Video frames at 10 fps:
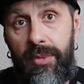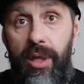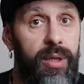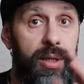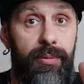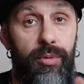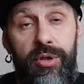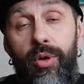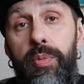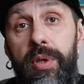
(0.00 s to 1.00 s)
Или нет,
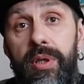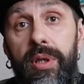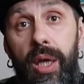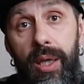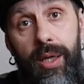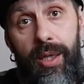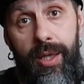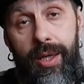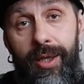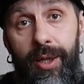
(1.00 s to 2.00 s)
можно купить 3
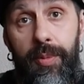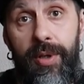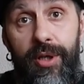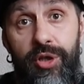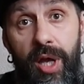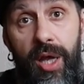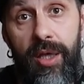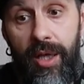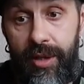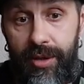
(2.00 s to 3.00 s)
охеренных блина чая
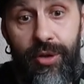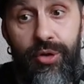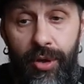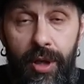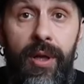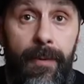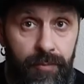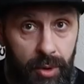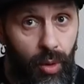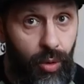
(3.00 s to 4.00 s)
и один еще
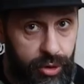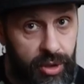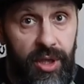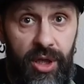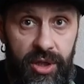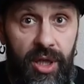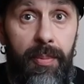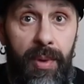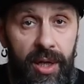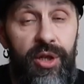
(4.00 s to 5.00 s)
очень даже
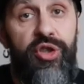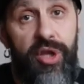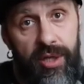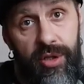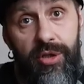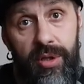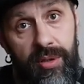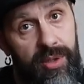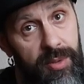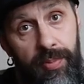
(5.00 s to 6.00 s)
нормальный чайничек.
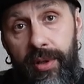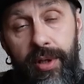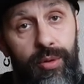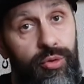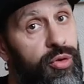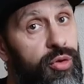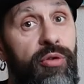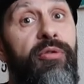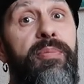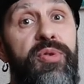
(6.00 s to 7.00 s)
За
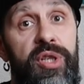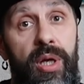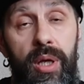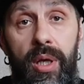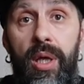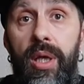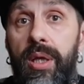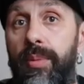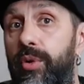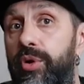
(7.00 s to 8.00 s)
полторушечку вообще.
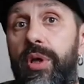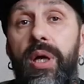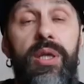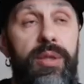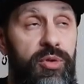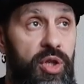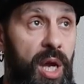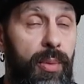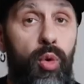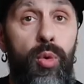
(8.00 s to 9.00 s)
И можно этим
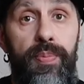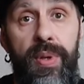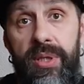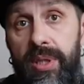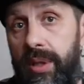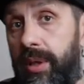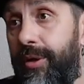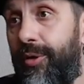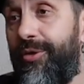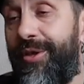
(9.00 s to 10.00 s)
чаем упиться
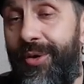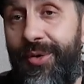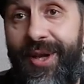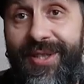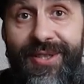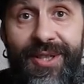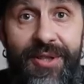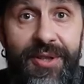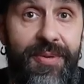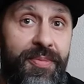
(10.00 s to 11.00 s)
и друзей
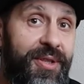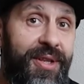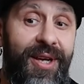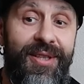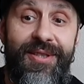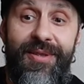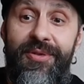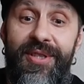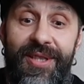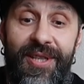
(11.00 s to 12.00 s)
угостить, быть радостным,
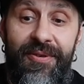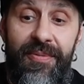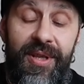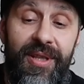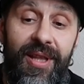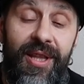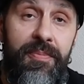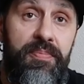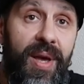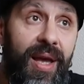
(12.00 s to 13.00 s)
счастливым, и не
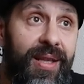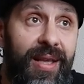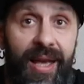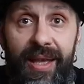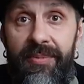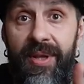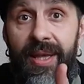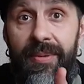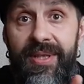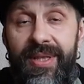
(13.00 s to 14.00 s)
надо бегать к каким-то
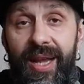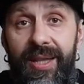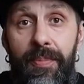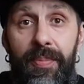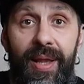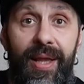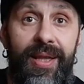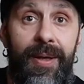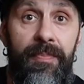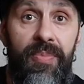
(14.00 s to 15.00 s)
там сраным
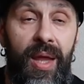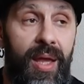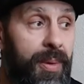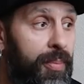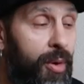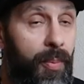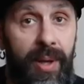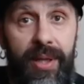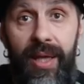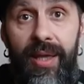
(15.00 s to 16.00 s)
палаткам,
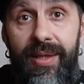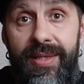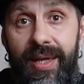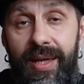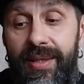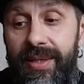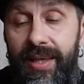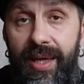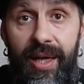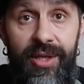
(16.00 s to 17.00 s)
покупать какие-то сраные
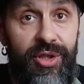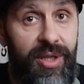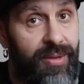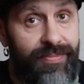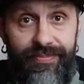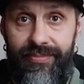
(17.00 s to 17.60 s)
стаканчики.